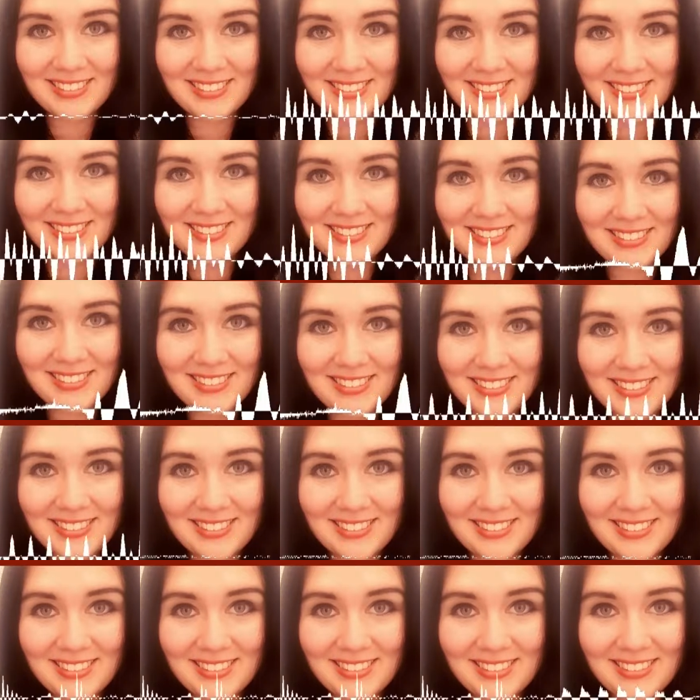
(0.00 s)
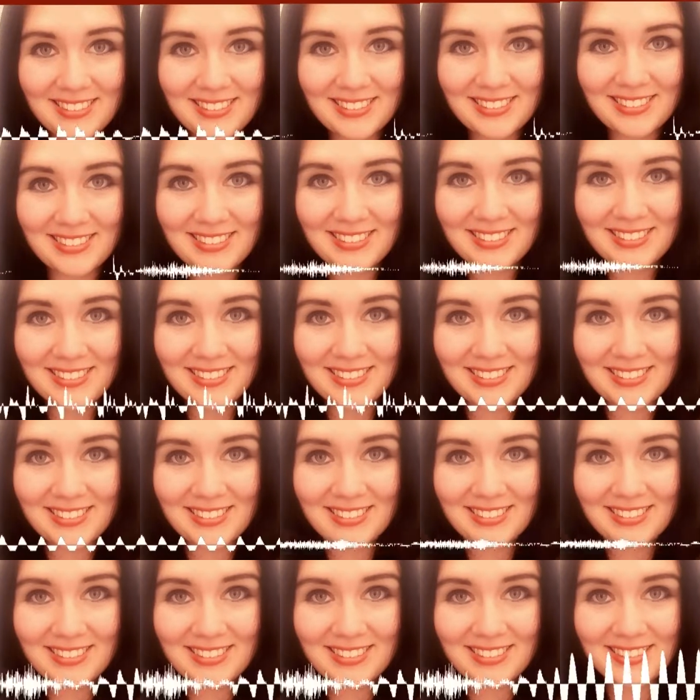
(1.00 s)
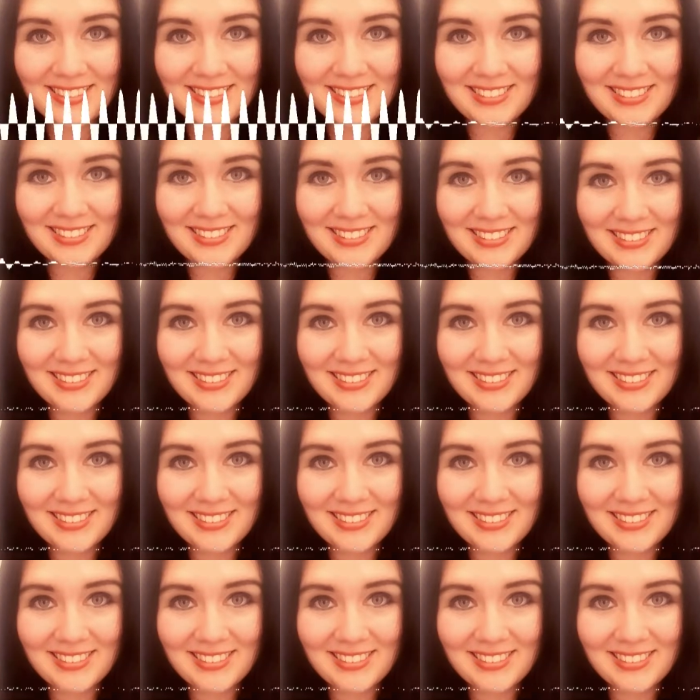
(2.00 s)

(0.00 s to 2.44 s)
positiv beeinflusst werden. Also so, ein,